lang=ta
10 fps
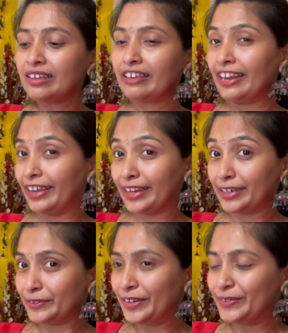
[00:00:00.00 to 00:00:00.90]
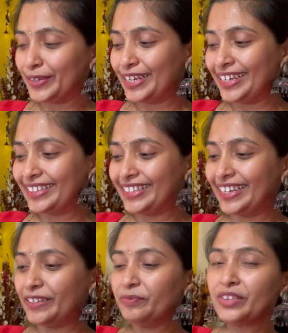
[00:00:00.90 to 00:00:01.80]
ஏன்னா எனக்கு அது வரவே இல்லை அதனால
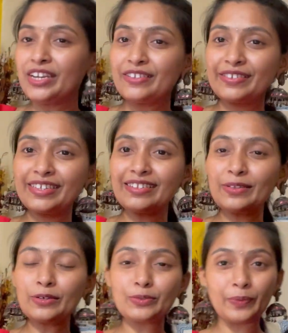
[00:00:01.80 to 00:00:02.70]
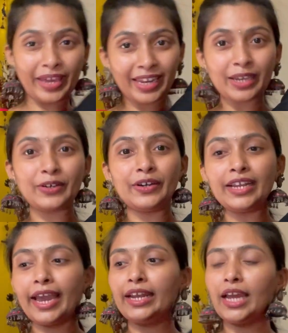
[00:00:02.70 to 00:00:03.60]
ஸோ திஸ் லுக்ஸ் வெரி குட்
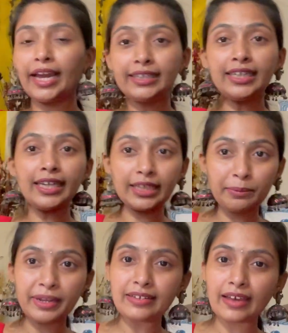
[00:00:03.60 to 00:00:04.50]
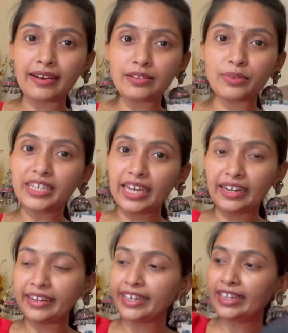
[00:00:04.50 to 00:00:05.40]
அண்ட் ஐ திங்க் இந்த மாதிரி சாரீஸ் வந்து
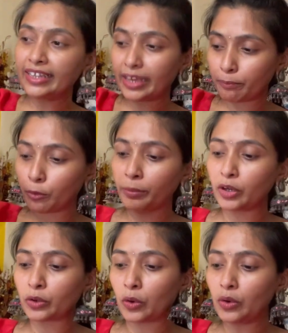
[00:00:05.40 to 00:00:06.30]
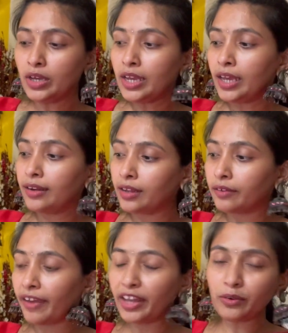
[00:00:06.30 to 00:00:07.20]
கலாநிக்கிறதுல எப்போவுமே இருக்கும்
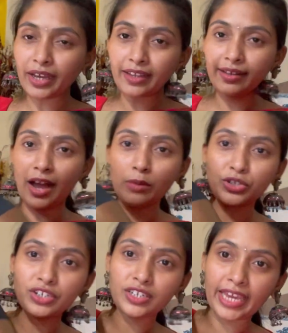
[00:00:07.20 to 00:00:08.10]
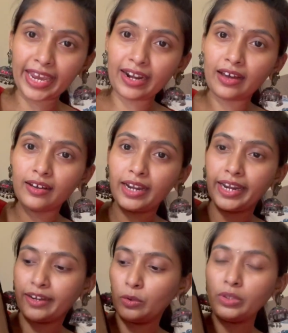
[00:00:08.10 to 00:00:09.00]
நீங்கள் வேணும்னா இதை காமிச்சிட்டு கேட்கலாம்
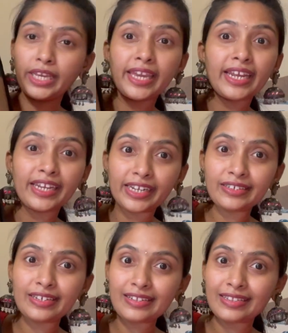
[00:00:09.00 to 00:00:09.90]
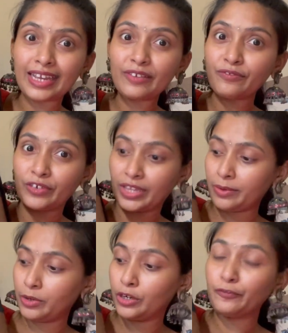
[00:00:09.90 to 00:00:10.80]
லைக் தே கேன் கெட் திஸ் திங் again for
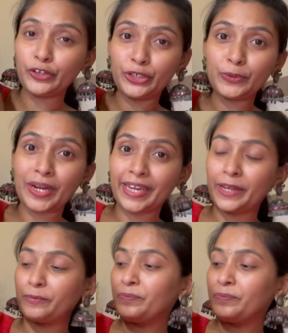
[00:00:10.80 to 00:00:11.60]
them uh, for you again